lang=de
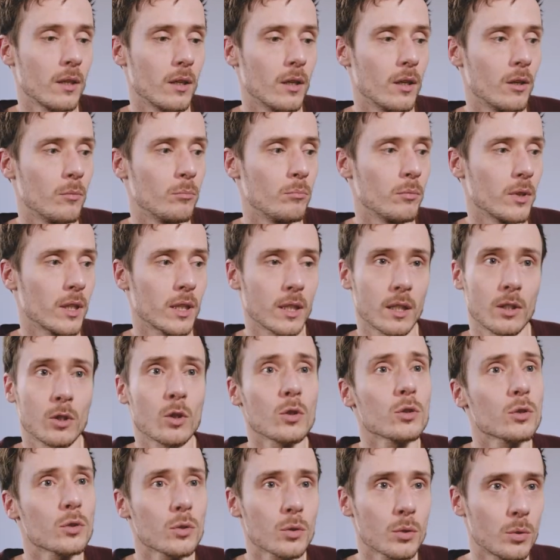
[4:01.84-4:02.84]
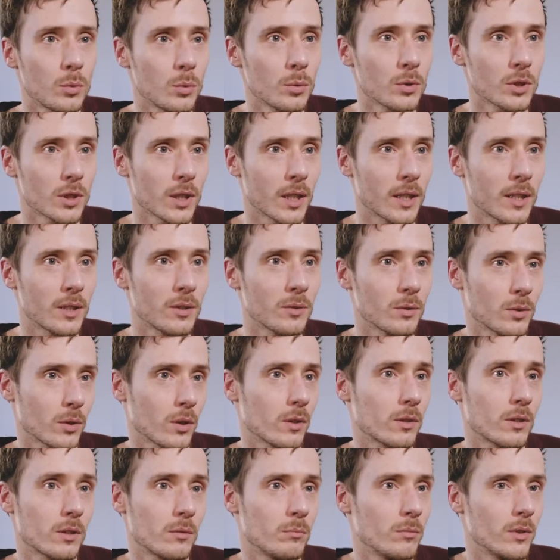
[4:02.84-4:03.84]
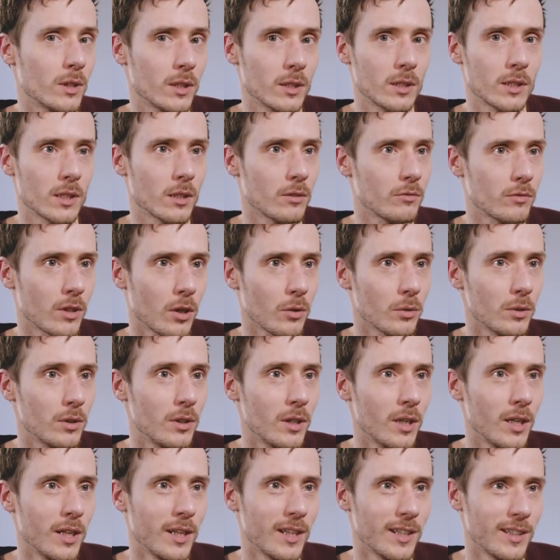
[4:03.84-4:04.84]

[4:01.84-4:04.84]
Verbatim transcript: ähm, ich kann noch so klug sein und trotzdem bin ich sehr faul.